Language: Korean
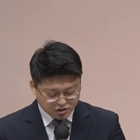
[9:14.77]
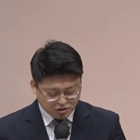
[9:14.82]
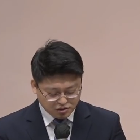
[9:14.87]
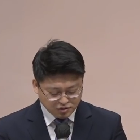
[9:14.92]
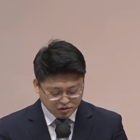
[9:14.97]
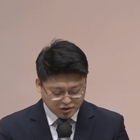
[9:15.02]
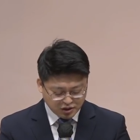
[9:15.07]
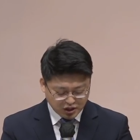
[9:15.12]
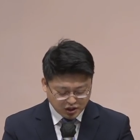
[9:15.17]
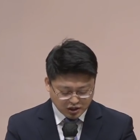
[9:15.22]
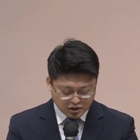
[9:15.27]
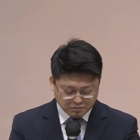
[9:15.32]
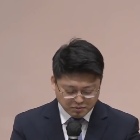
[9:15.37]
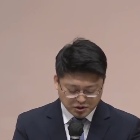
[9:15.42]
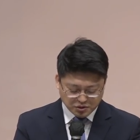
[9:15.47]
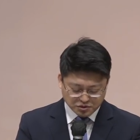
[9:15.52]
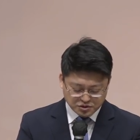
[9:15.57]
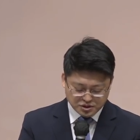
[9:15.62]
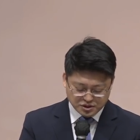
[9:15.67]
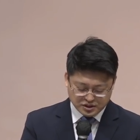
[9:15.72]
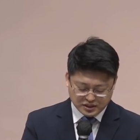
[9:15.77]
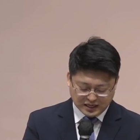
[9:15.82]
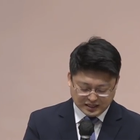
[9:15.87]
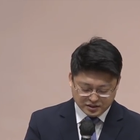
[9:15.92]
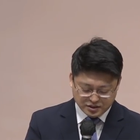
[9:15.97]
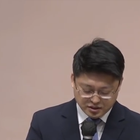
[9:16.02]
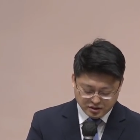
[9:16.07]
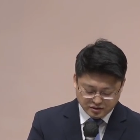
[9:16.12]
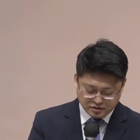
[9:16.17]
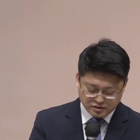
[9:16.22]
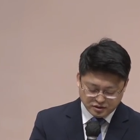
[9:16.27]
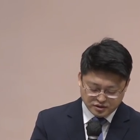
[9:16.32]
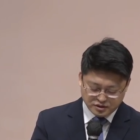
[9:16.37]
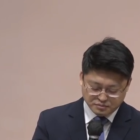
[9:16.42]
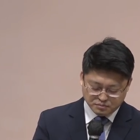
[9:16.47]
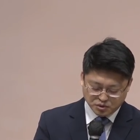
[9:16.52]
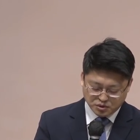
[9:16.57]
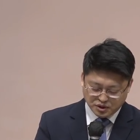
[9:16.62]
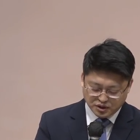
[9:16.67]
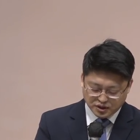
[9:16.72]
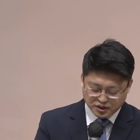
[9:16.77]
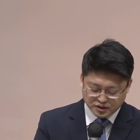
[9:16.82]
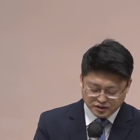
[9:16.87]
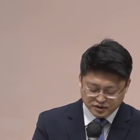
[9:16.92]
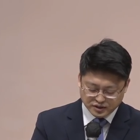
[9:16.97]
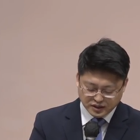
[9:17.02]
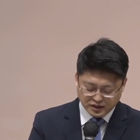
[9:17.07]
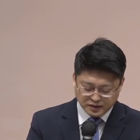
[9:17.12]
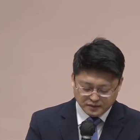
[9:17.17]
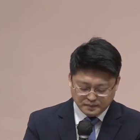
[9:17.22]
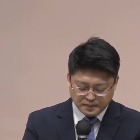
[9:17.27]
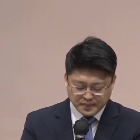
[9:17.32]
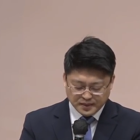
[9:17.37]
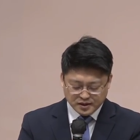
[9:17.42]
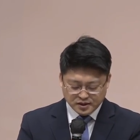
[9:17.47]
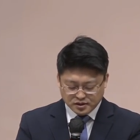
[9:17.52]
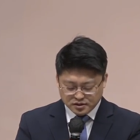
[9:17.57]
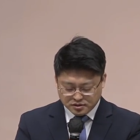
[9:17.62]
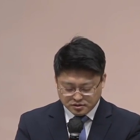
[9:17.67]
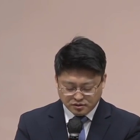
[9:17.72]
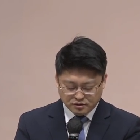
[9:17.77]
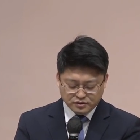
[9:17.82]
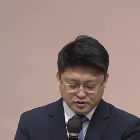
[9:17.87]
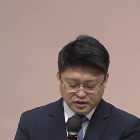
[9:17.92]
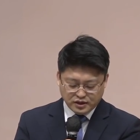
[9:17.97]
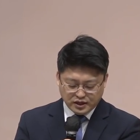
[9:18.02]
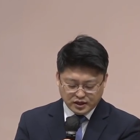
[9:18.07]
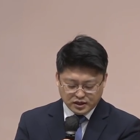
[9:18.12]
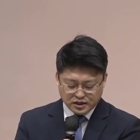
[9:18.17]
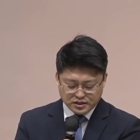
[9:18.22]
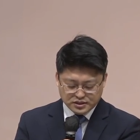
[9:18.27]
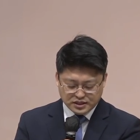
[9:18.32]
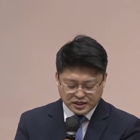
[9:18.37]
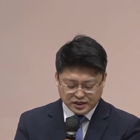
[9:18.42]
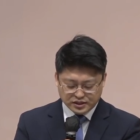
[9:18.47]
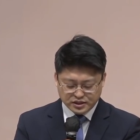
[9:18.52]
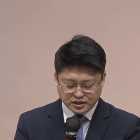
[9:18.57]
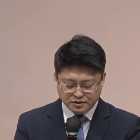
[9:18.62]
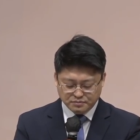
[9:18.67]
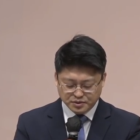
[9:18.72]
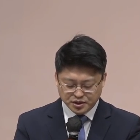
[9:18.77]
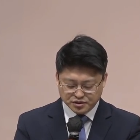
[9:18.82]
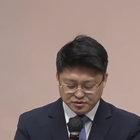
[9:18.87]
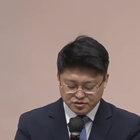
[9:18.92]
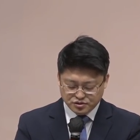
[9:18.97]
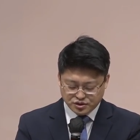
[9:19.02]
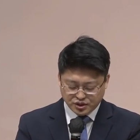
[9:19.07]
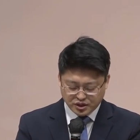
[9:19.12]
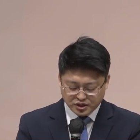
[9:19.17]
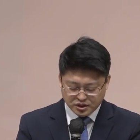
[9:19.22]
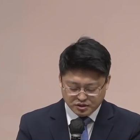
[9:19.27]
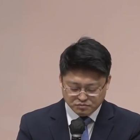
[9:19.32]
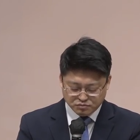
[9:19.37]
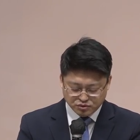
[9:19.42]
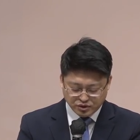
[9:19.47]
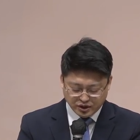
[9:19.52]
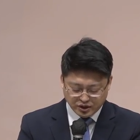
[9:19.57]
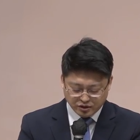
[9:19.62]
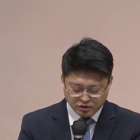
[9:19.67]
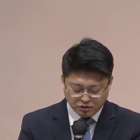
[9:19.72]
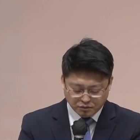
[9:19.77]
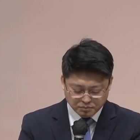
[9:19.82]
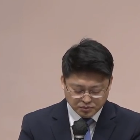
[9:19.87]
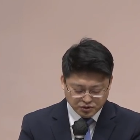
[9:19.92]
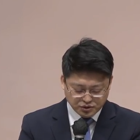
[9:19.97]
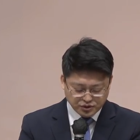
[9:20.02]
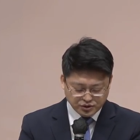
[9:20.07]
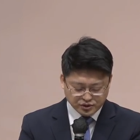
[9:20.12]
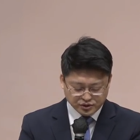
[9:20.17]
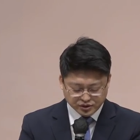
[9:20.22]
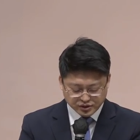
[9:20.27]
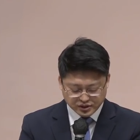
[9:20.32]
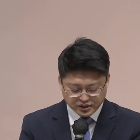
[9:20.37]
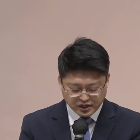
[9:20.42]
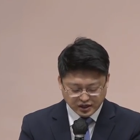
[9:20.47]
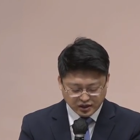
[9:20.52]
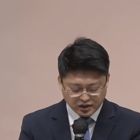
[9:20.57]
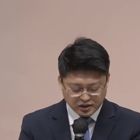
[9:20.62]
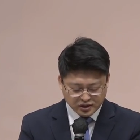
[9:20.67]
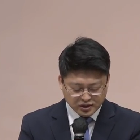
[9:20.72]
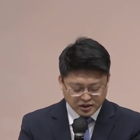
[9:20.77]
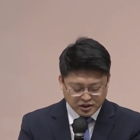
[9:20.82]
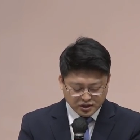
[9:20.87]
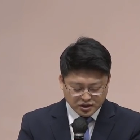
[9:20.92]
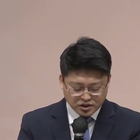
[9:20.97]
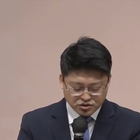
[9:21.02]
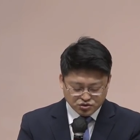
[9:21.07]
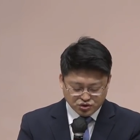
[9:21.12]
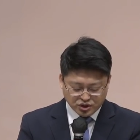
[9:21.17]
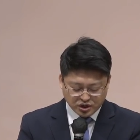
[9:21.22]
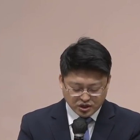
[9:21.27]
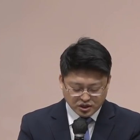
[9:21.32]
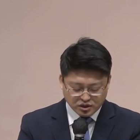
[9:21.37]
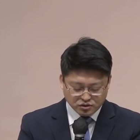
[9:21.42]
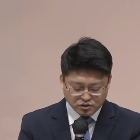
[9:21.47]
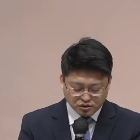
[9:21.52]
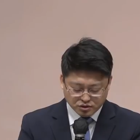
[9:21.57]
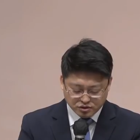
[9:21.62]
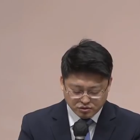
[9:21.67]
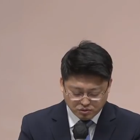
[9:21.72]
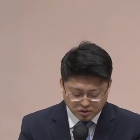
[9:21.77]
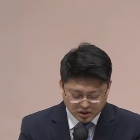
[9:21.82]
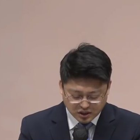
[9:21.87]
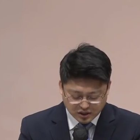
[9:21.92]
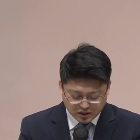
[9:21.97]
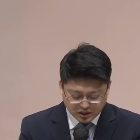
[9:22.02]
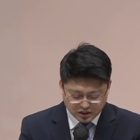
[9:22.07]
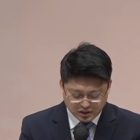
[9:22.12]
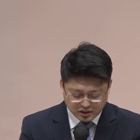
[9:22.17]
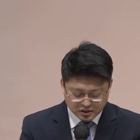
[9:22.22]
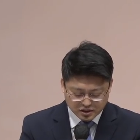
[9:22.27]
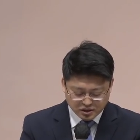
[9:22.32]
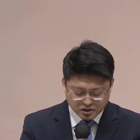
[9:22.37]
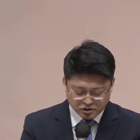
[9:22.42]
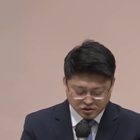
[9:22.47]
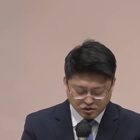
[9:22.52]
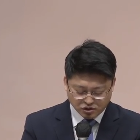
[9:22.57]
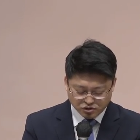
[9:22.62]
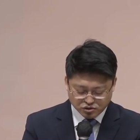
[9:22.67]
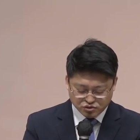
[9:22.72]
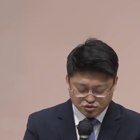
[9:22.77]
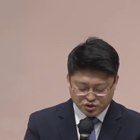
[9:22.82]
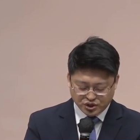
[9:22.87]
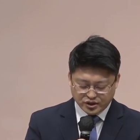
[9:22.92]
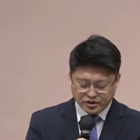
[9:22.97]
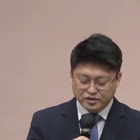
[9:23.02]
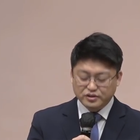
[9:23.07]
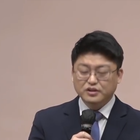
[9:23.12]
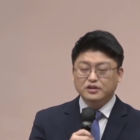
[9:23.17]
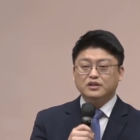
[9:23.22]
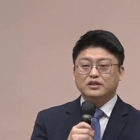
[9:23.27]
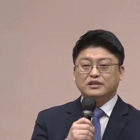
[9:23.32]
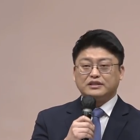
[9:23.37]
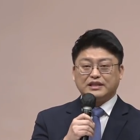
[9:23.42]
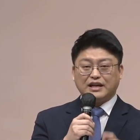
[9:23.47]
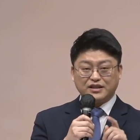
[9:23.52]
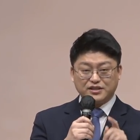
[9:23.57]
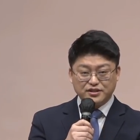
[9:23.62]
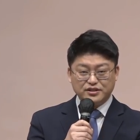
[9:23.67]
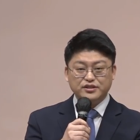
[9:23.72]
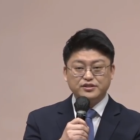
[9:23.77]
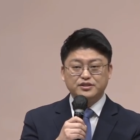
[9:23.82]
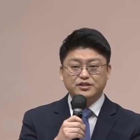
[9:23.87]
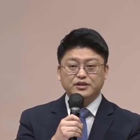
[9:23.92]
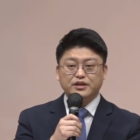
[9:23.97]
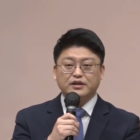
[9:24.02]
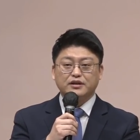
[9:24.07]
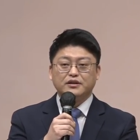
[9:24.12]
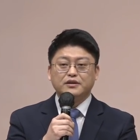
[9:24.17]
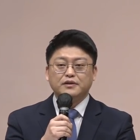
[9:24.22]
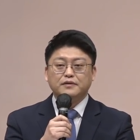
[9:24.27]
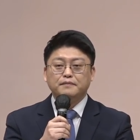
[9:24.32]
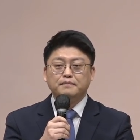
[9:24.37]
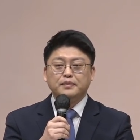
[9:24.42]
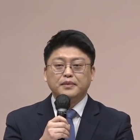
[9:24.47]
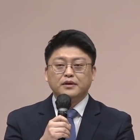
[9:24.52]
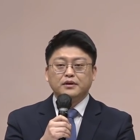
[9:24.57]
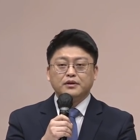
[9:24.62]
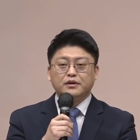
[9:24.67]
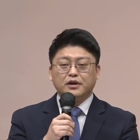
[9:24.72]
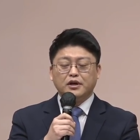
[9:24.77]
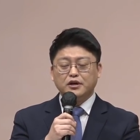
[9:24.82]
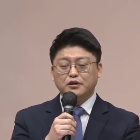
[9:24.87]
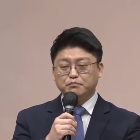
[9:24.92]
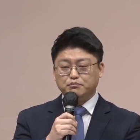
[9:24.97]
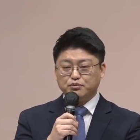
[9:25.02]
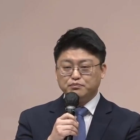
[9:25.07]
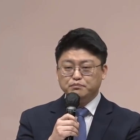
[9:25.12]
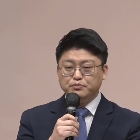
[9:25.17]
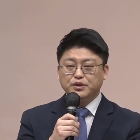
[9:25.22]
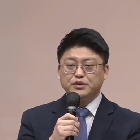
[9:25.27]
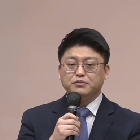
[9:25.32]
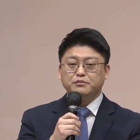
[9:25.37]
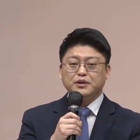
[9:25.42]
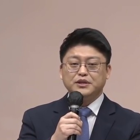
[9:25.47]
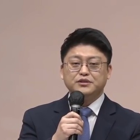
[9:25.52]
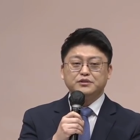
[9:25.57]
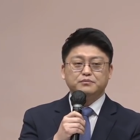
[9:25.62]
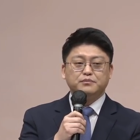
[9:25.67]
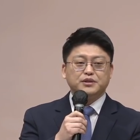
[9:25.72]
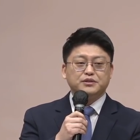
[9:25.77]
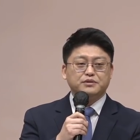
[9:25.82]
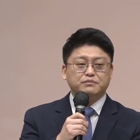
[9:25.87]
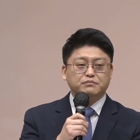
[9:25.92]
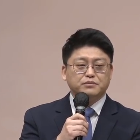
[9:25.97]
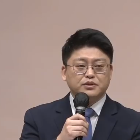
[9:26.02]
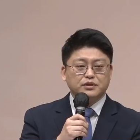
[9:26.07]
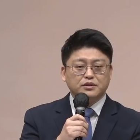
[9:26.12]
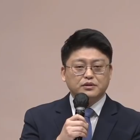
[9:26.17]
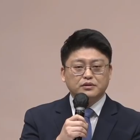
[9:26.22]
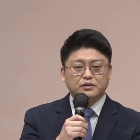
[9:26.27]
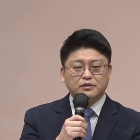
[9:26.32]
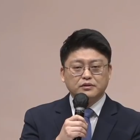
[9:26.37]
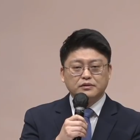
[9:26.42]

선을 행하면 어찌 낯을 들지 못하겠느냐 선을 행하지 아니하면 죄가 문에 엎드려 있느니라 죄가 너를 원하나 너는 죄를 다스릴지라 하나님 분명히 말씀하십니다